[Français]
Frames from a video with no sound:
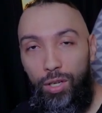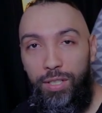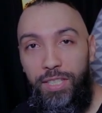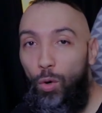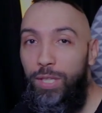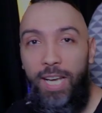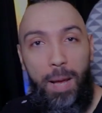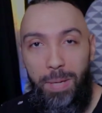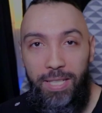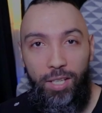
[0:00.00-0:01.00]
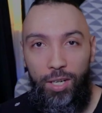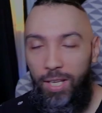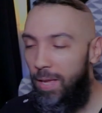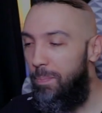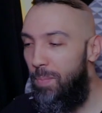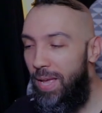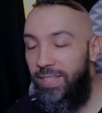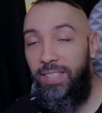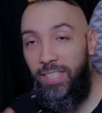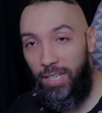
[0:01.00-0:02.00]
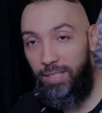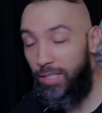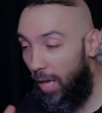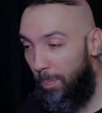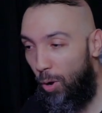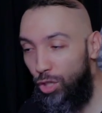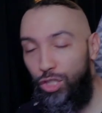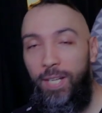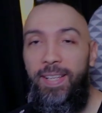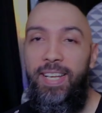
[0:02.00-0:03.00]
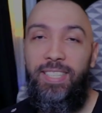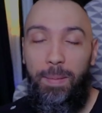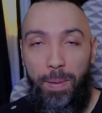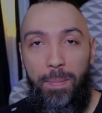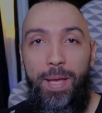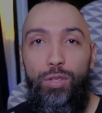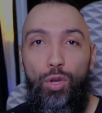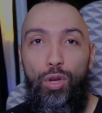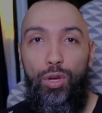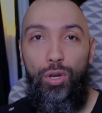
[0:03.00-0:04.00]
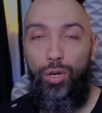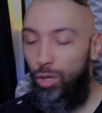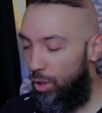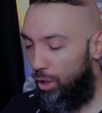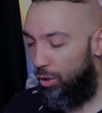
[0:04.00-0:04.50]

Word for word: sirop d'érable et ça. Mais ça, ça se rapproche et ça te permet de,